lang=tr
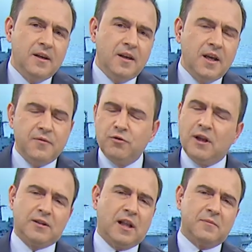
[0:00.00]

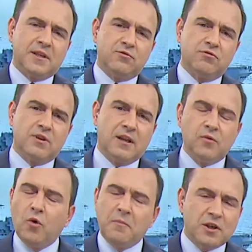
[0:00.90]
F-16 almak istiyorsan
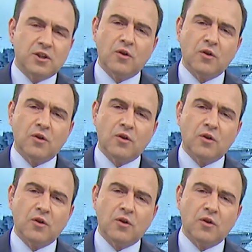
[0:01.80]
o başka